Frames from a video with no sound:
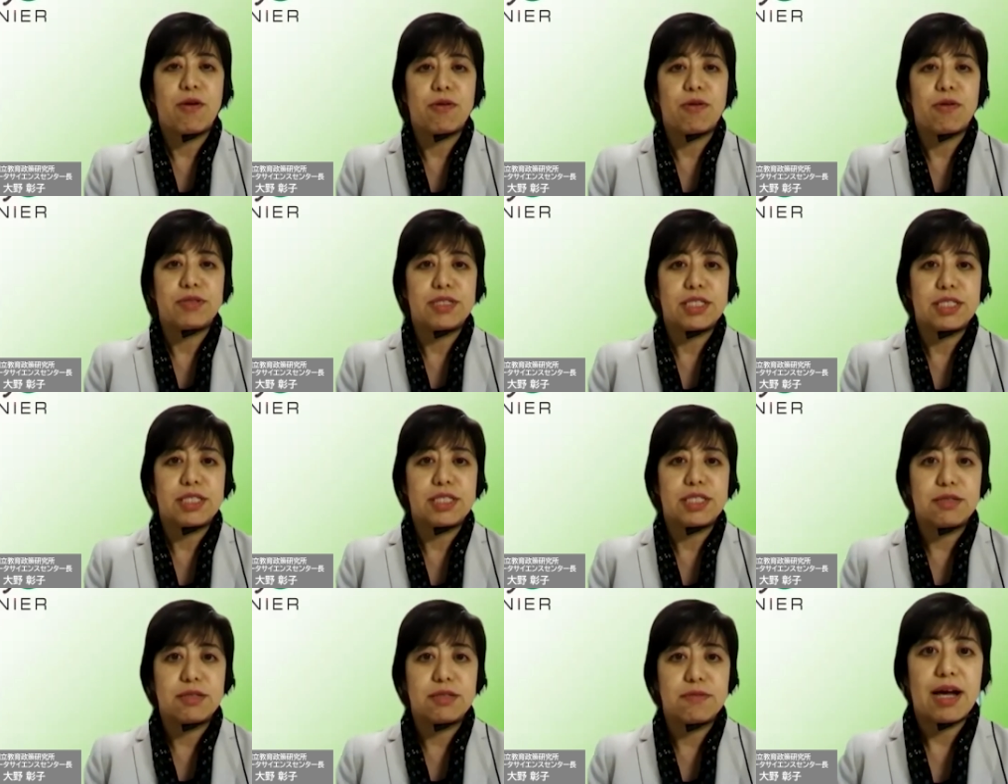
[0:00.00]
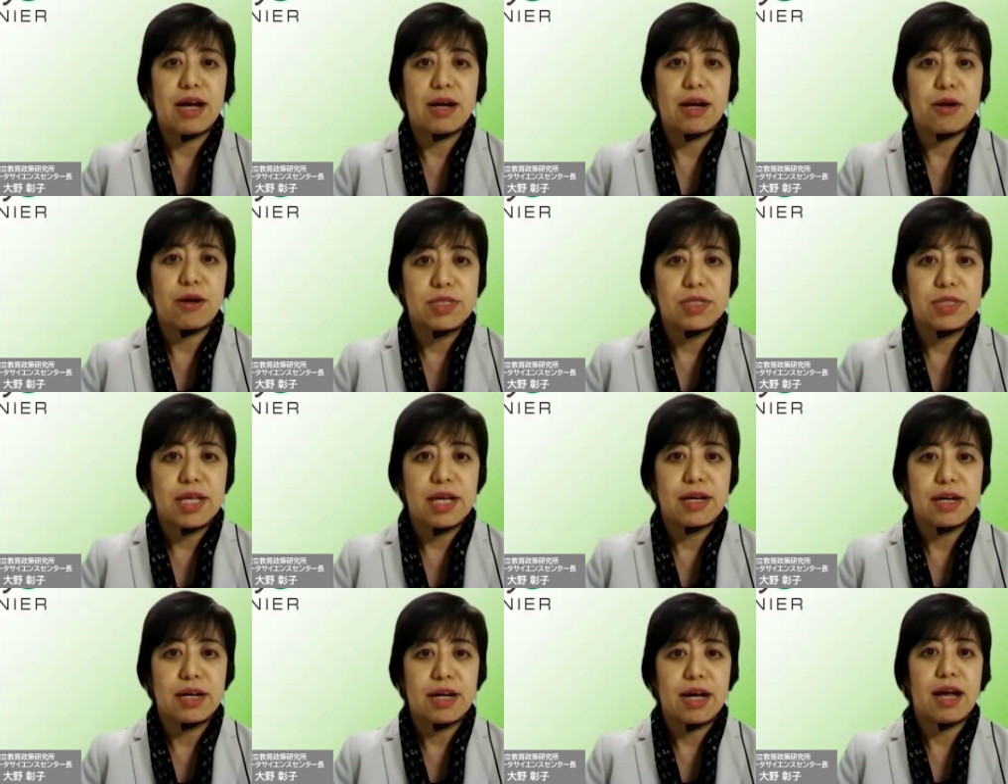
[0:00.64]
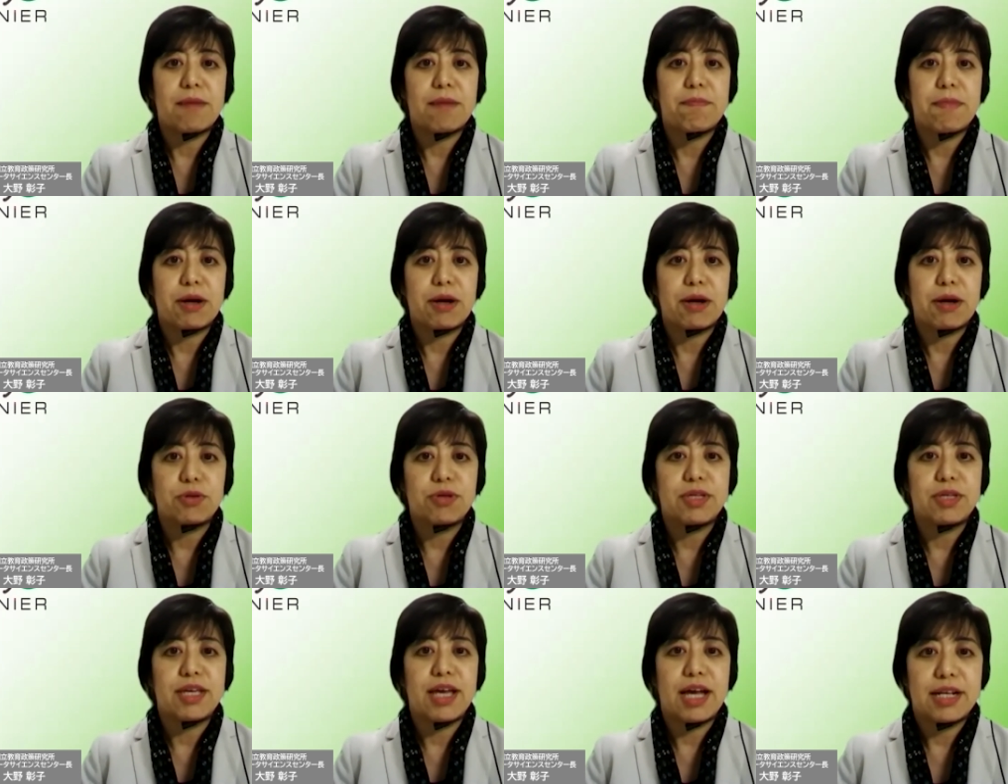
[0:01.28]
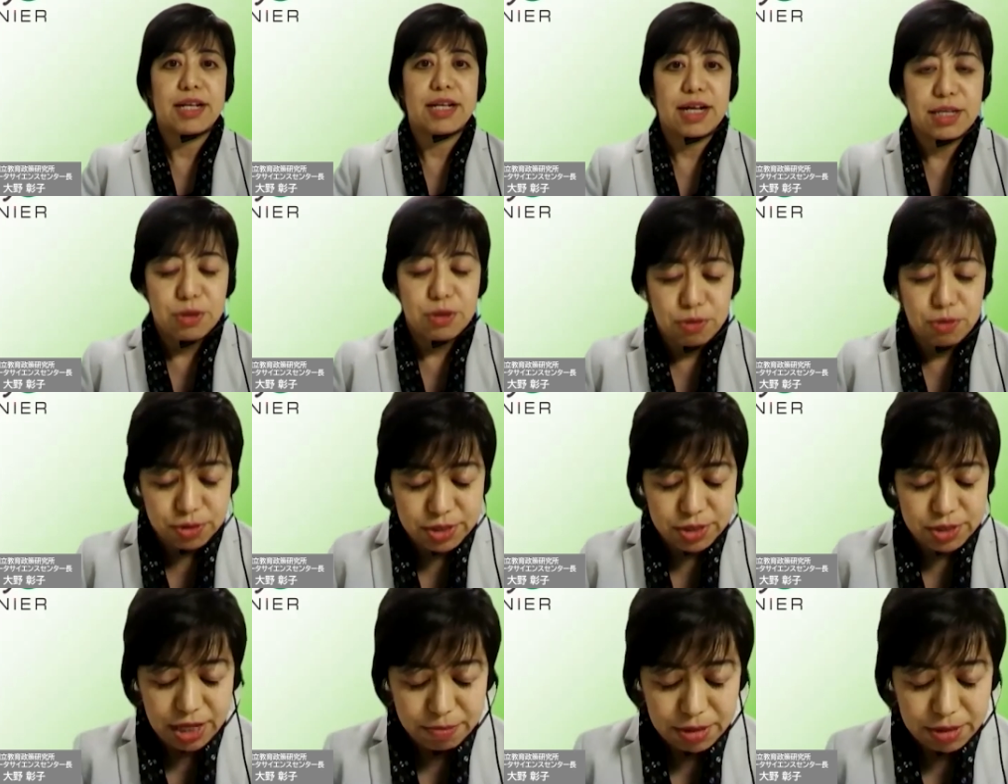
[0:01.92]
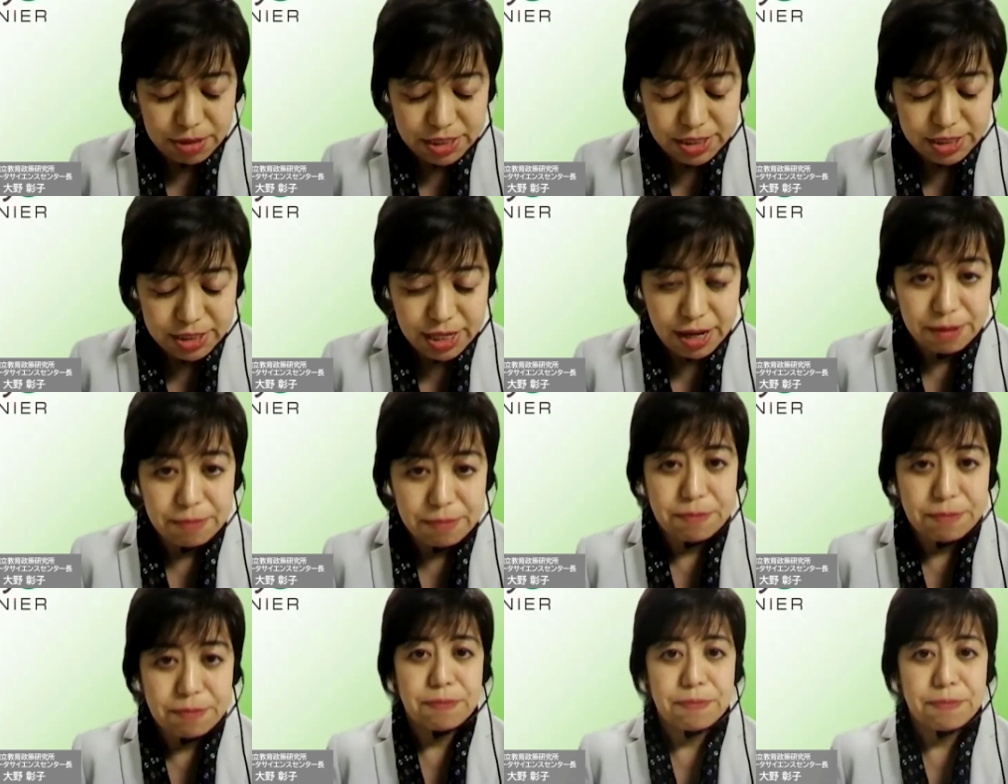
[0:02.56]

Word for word: 本日はご参加誠にありがとうございました。